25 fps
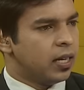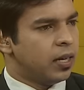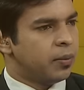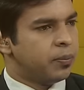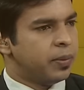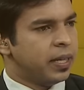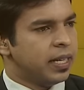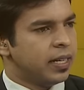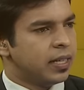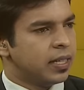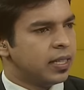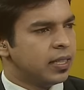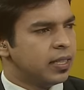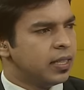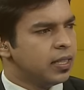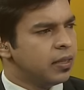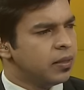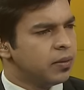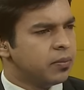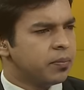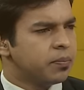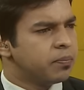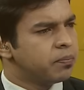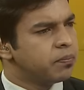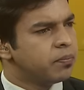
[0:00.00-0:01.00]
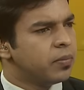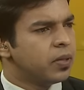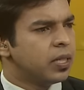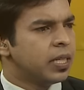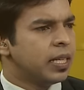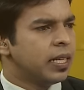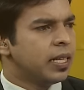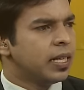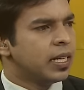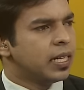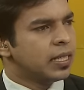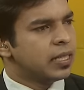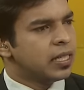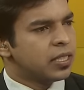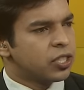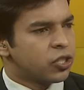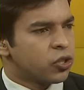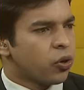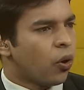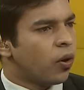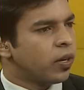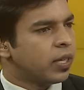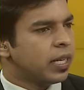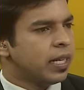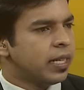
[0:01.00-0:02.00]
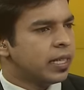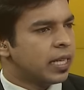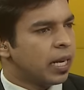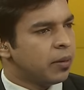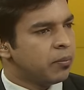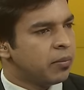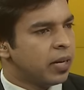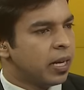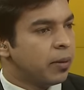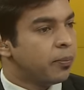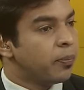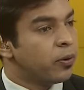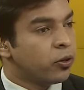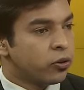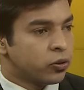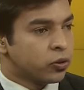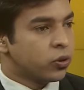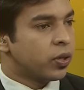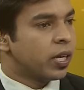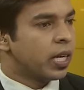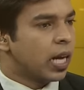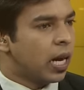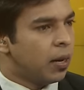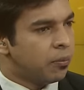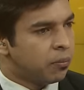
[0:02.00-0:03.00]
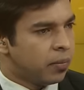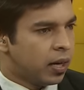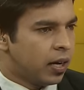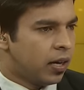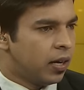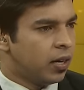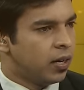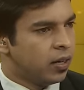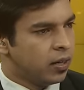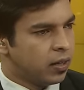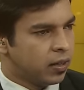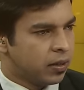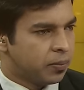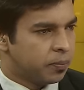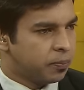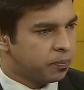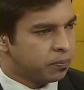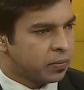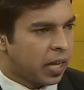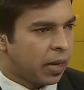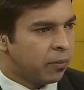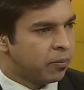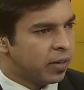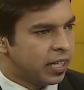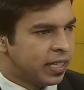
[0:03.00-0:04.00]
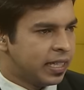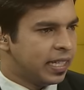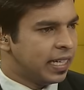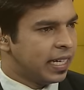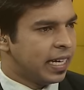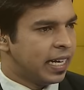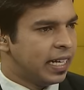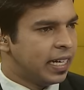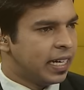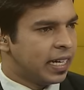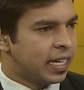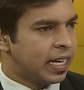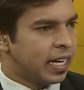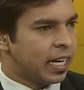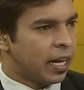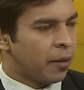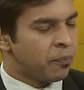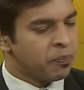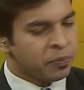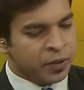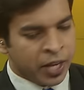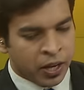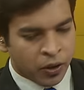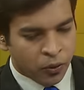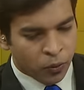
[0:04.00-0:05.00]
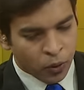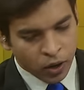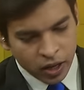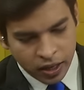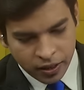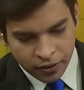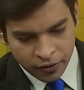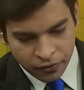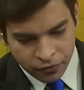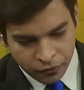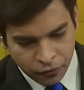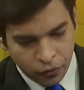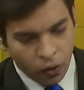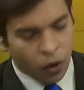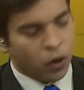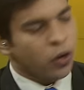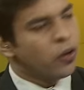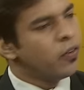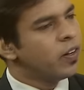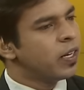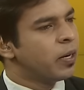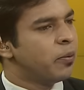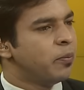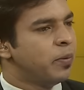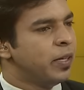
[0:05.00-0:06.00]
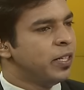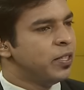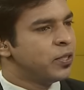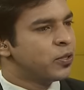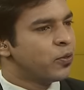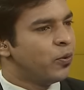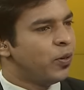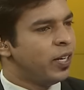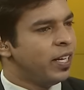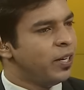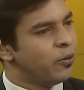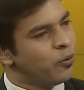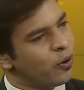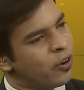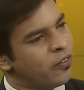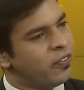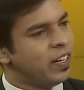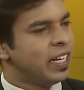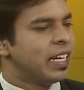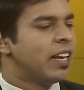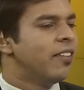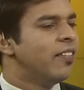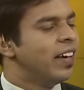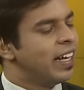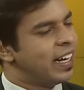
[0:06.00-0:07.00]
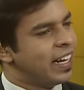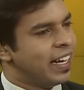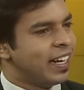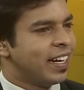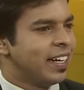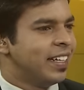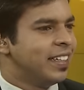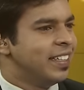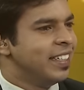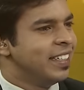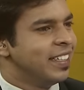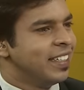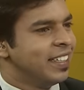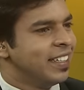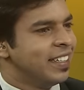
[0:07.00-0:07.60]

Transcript: அப்படிங்கிறது நீங்கள் அதை ஸ்டார்டிங் டைமில் இப்போ சொன்னீங்க அம்மா டைம்லேருந்து நீங்கள் இருக்கிறீங்க உங்கள் ஃபாலோவர் அப்படின்னு சொல்லி உங்கள் வீட்டில் வேறு யாராவது